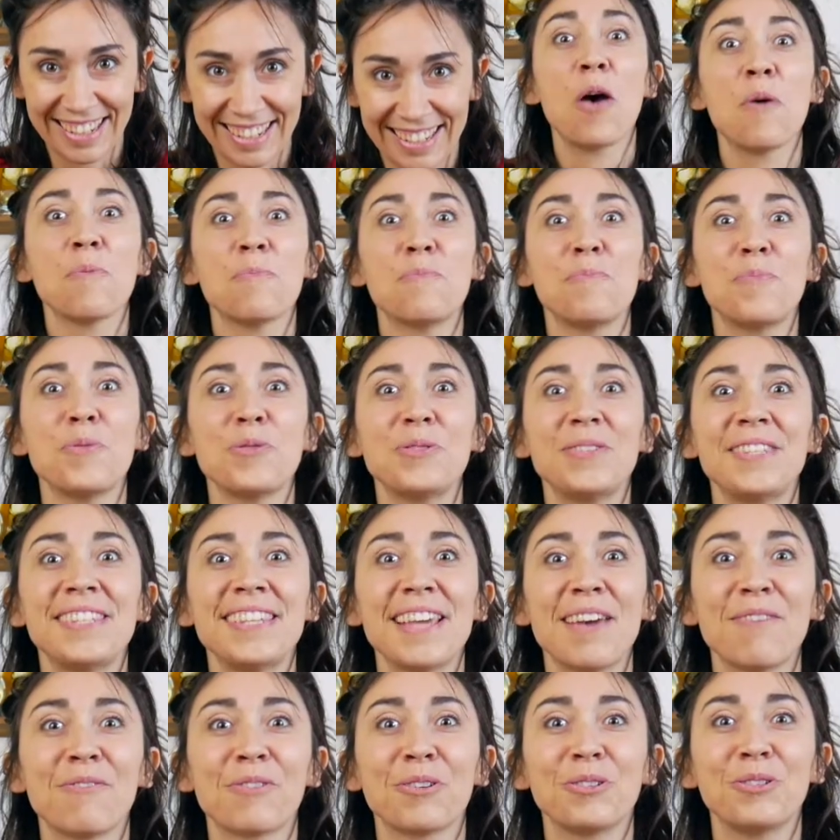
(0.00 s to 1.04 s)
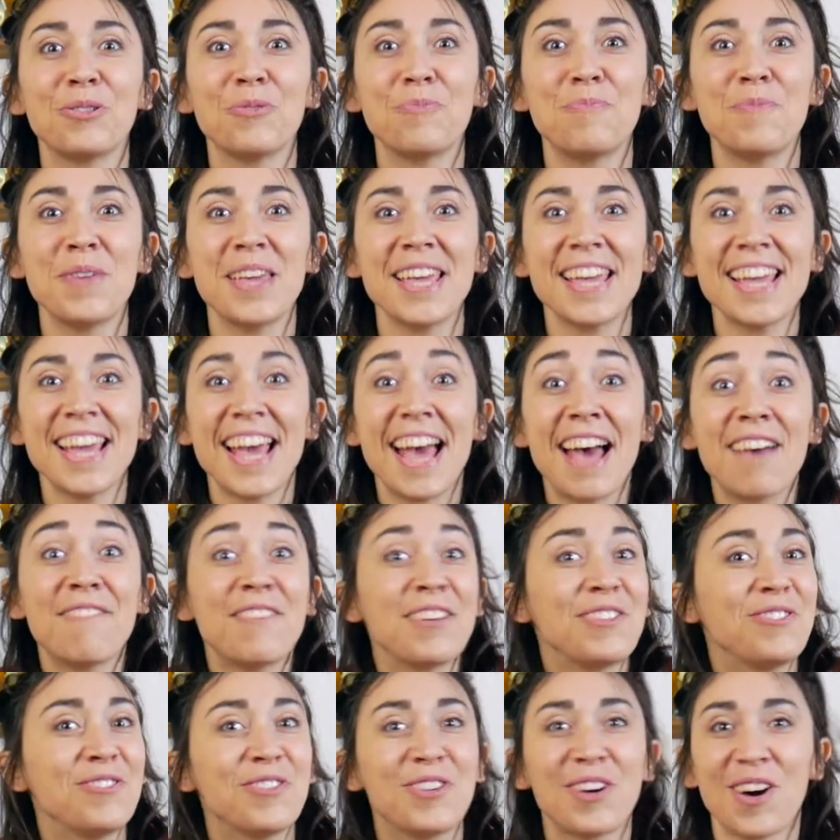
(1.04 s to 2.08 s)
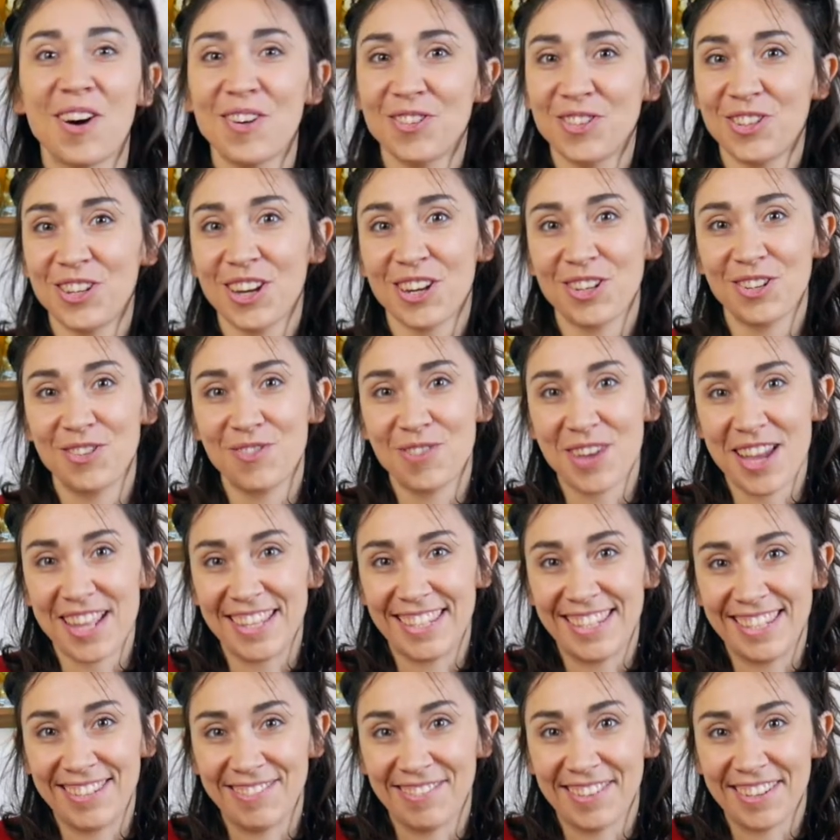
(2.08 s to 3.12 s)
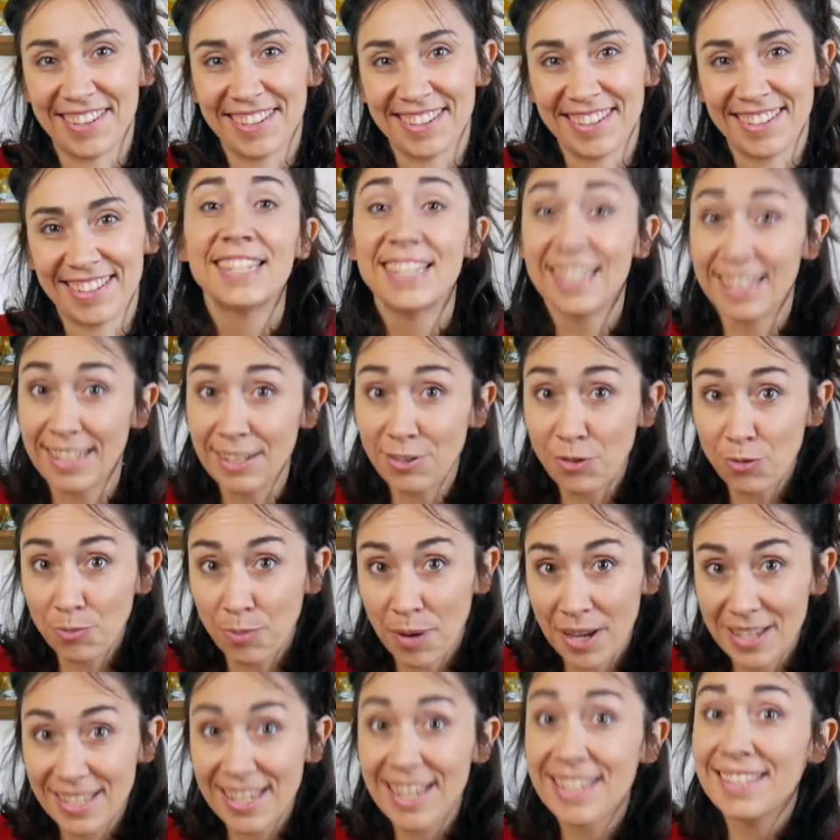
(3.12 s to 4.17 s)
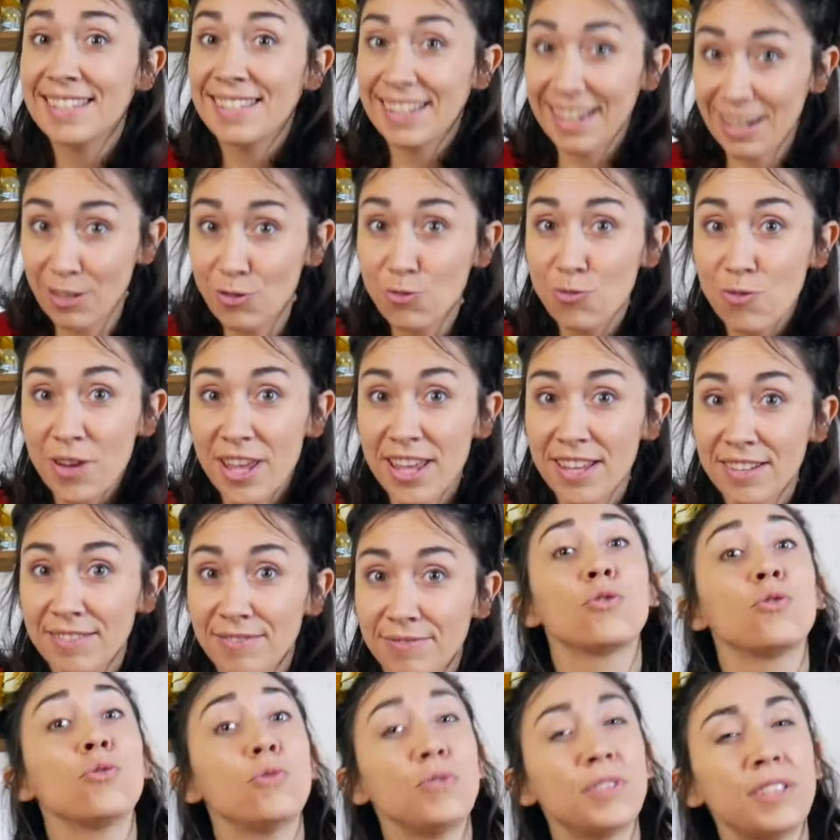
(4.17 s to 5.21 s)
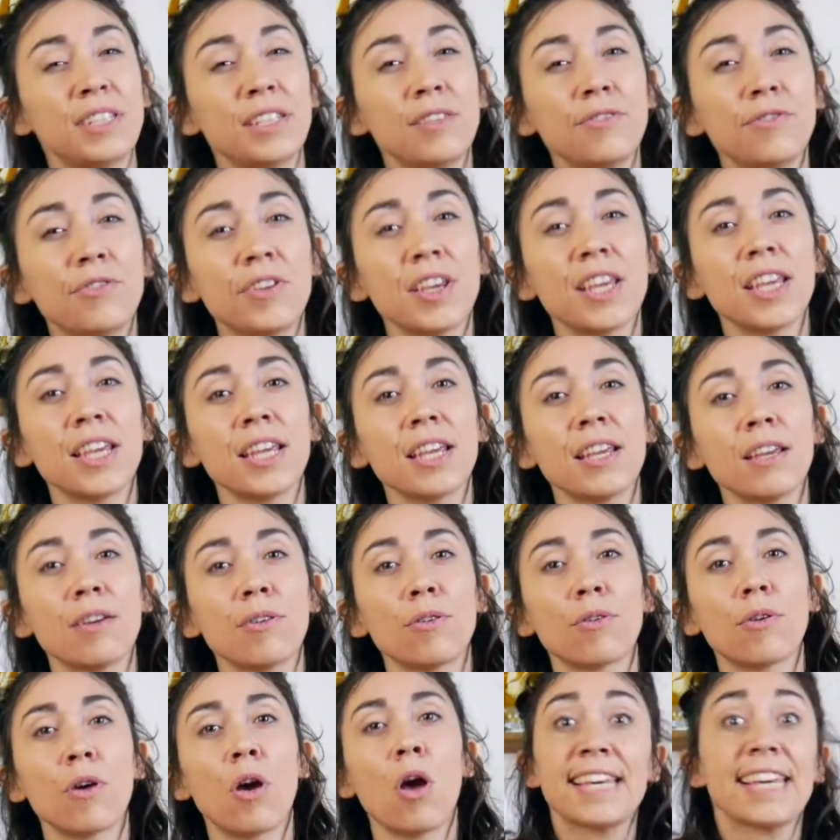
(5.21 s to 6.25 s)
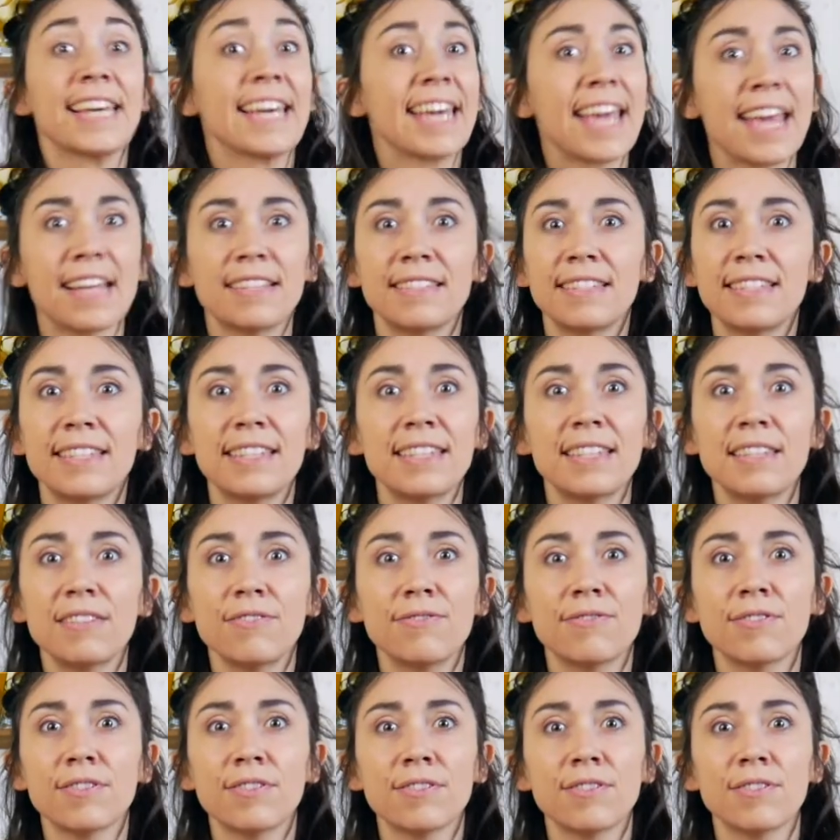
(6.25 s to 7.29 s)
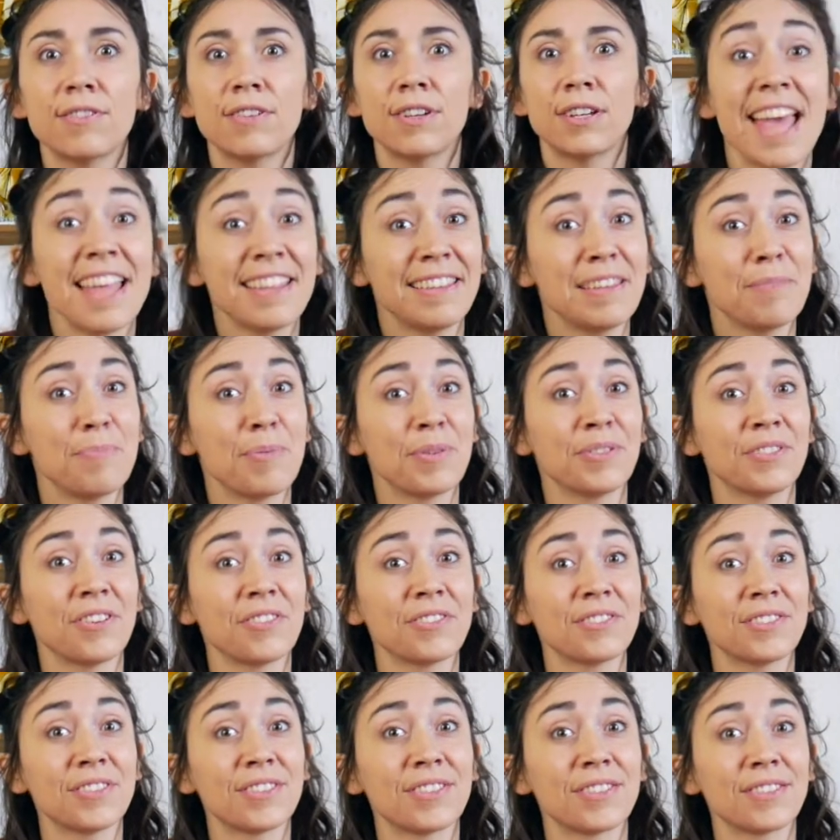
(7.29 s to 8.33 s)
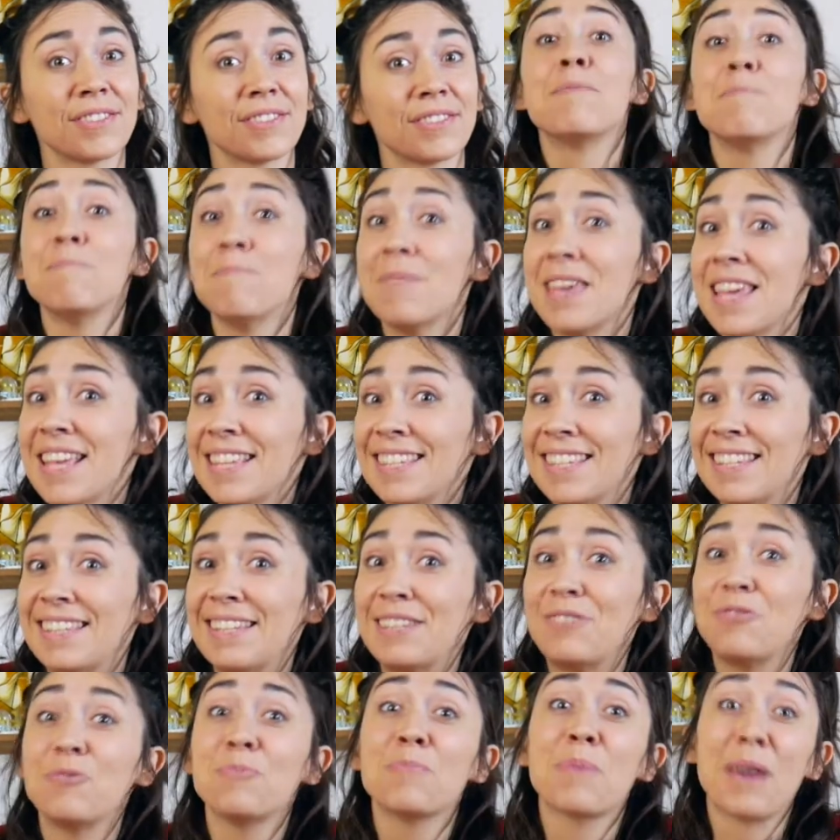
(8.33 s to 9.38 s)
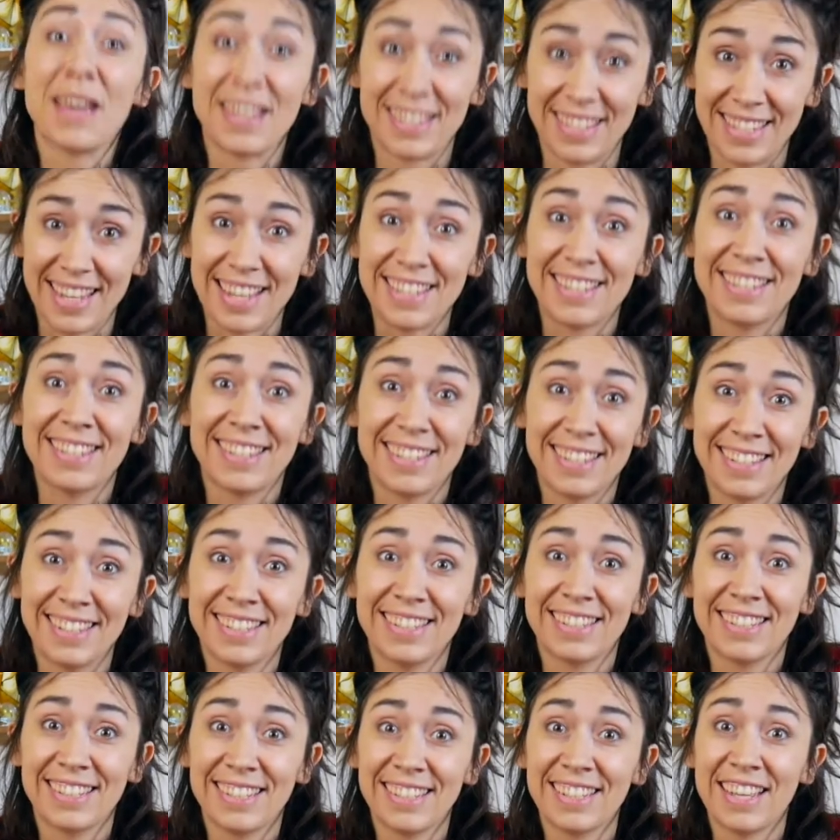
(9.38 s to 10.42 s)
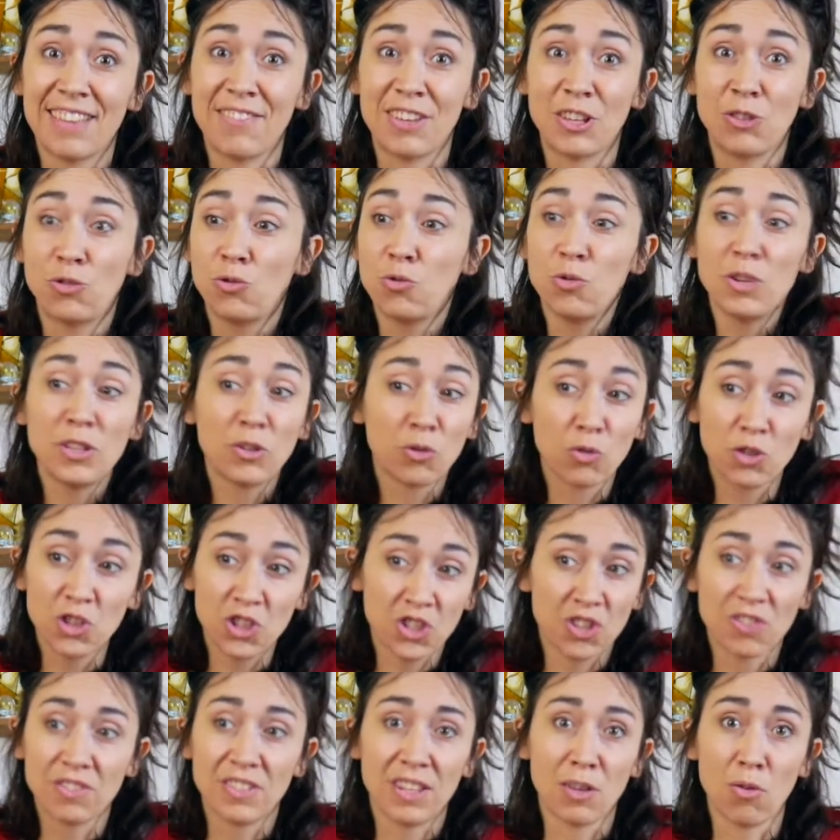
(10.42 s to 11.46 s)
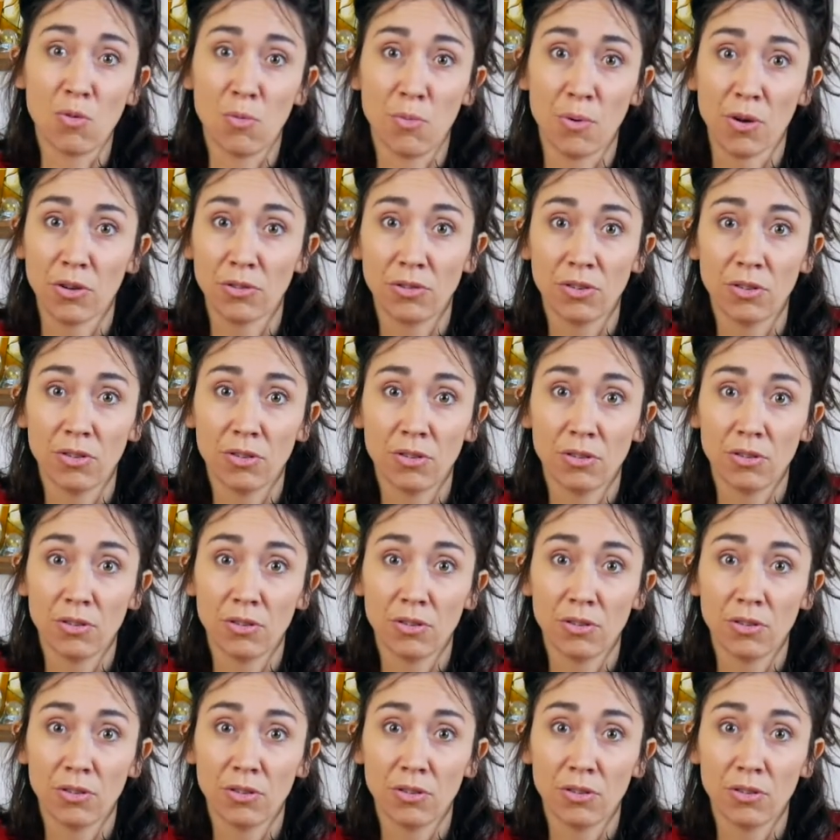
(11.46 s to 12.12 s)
Un petit havre de paix avec de grandes charges locatives. C'était une princesse très douée, cultivée, euh, créative, euh, indépendante, mais c'était une princesse avec tous les trucs chiants que ça comporte.